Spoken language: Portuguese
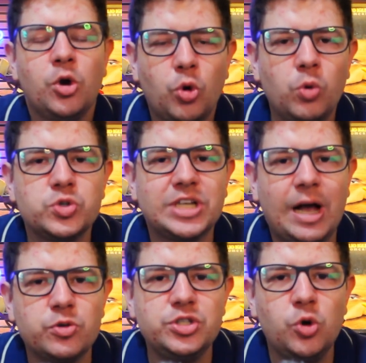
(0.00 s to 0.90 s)
com os
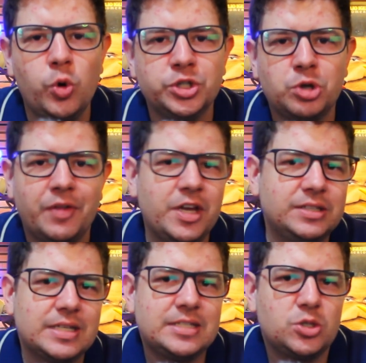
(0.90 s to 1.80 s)
carros de hoje. Não
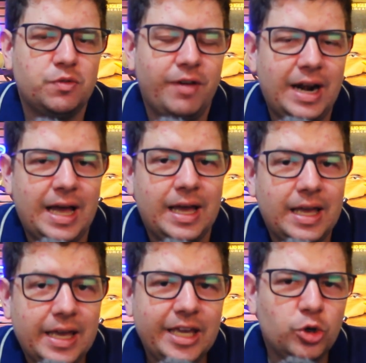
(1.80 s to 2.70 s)
adianta às vezes eu falar
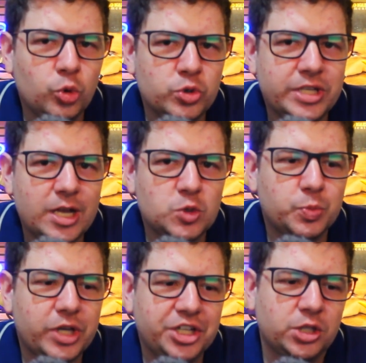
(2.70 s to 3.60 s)
em em cruzeiros,
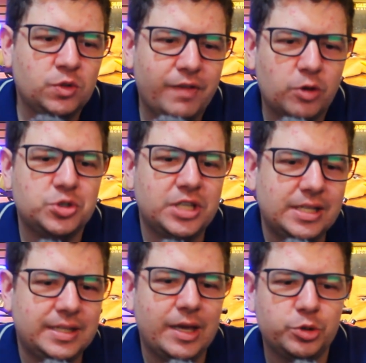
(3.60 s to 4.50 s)
porque a gente não vai
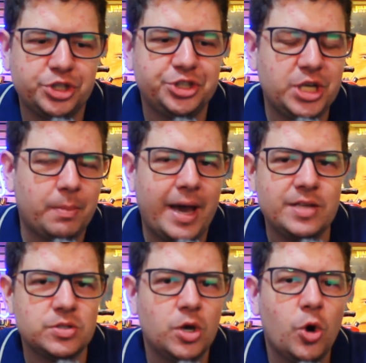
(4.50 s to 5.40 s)
conseguir ter hoje em dia
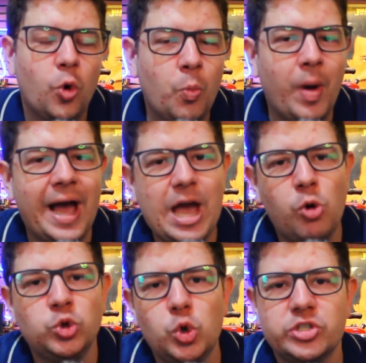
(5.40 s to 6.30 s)
mais uma
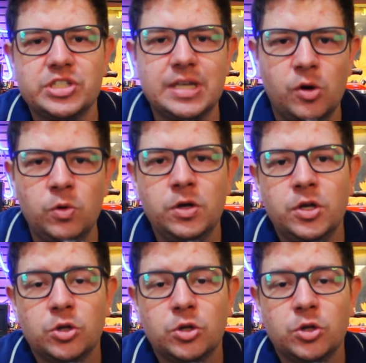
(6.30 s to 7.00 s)
real noção